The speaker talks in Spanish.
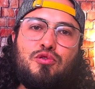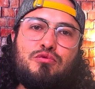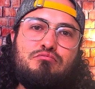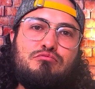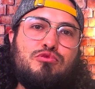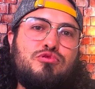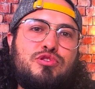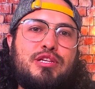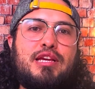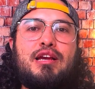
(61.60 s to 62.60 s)
con
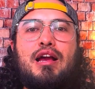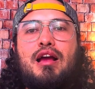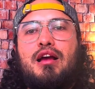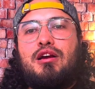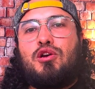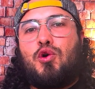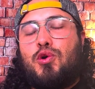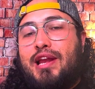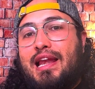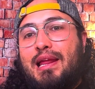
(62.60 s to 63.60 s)
música,
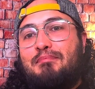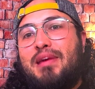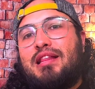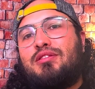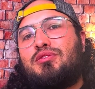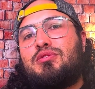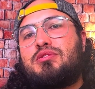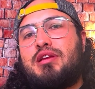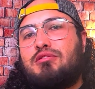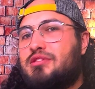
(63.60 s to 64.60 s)
con
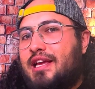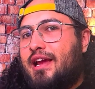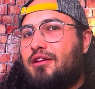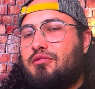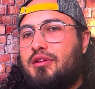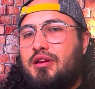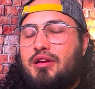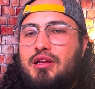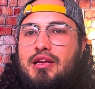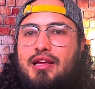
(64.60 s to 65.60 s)
elementos que nos dijeron
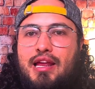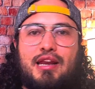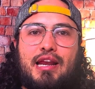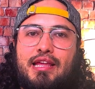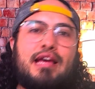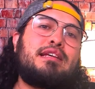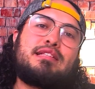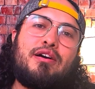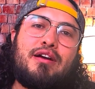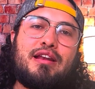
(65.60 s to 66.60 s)
que en realidad
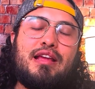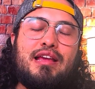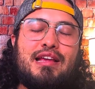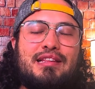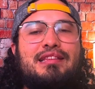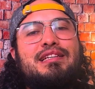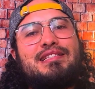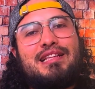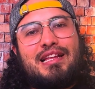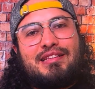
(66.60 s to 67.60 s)
estaban
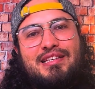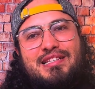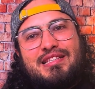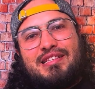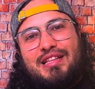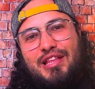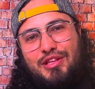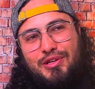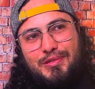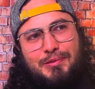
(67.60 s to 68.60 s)
distantes de
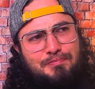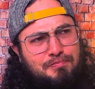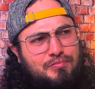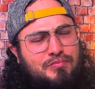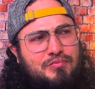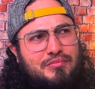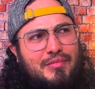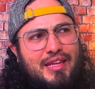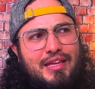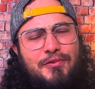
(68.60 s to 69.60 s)
Dios.
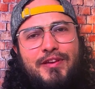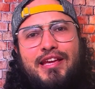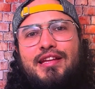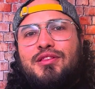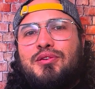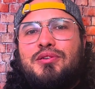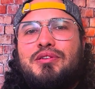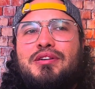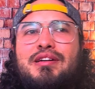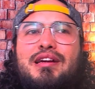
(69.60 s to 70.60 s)
Y
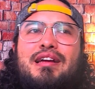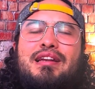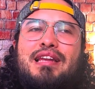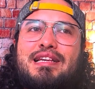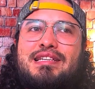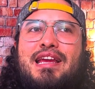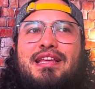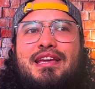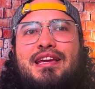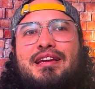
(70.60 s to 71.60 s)
viendo la
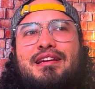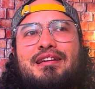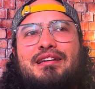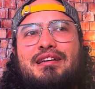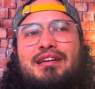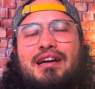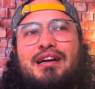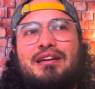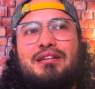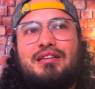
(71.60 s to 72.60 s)
serie,
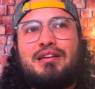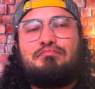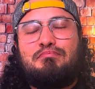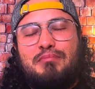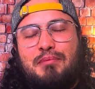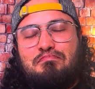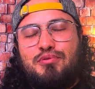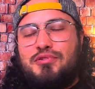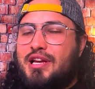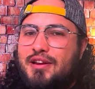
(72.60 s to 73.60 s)
ah, me
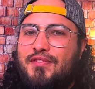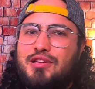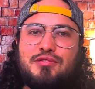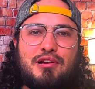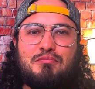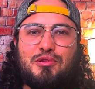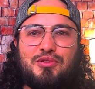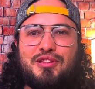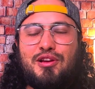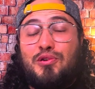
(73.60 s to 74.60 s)
puse a reflexionar un
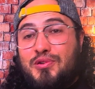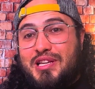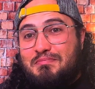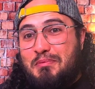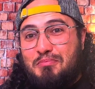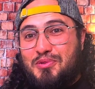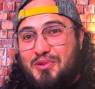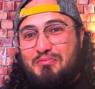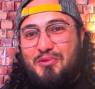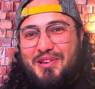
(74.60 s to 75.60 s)
montón de cosas, me
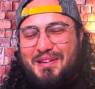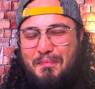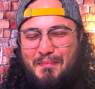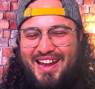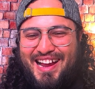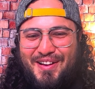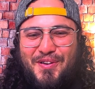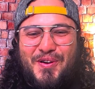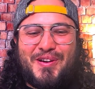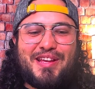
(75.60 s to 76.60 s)
puso muy
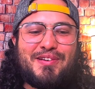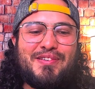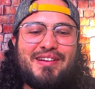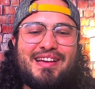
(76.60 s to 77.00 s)
melancólico,